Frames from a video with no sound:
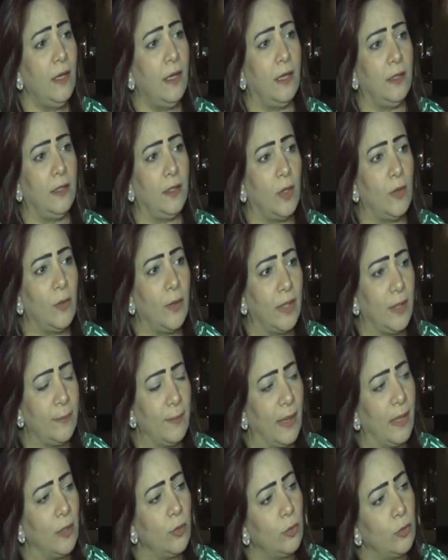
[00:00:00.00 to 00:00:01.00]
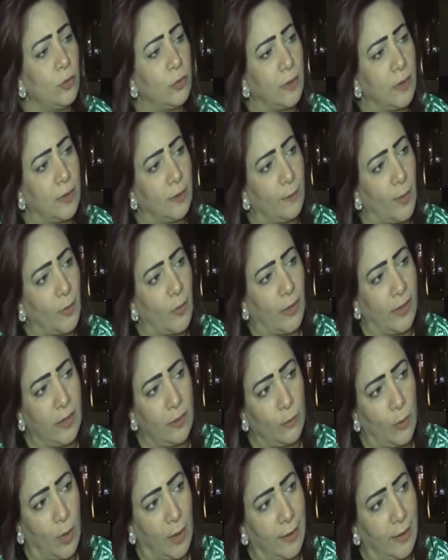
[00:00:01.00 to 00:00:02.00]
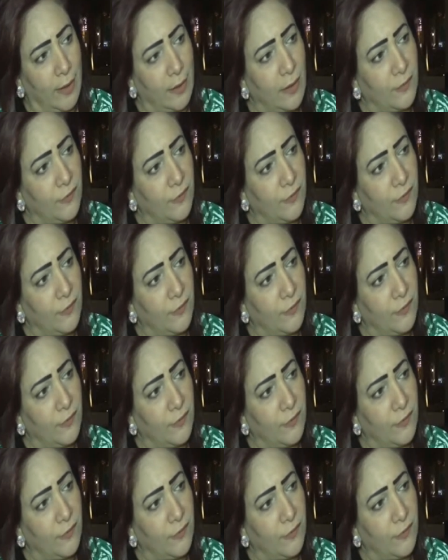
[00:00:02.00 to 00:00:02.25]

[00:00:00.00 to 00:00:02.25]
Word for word: ان هو يبقى له آه، مواعيد معينه